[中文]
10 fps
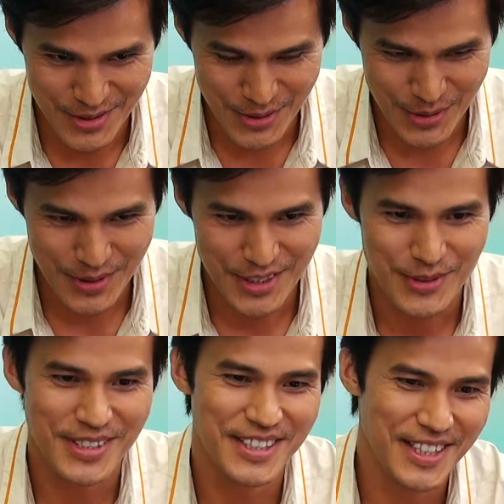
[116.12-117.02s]
去影
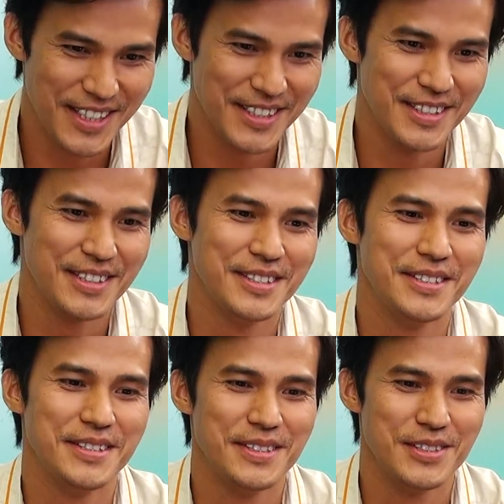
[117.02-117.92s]
院看
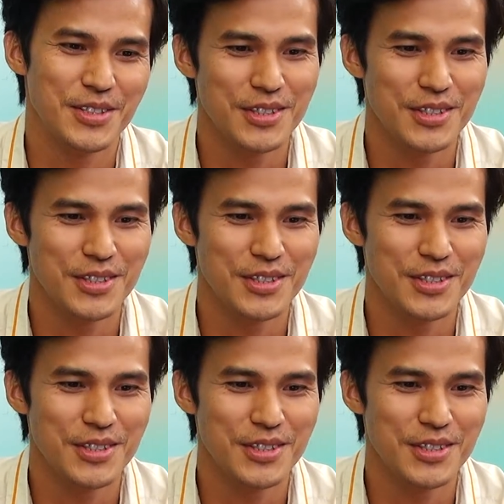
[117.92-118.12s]
的，就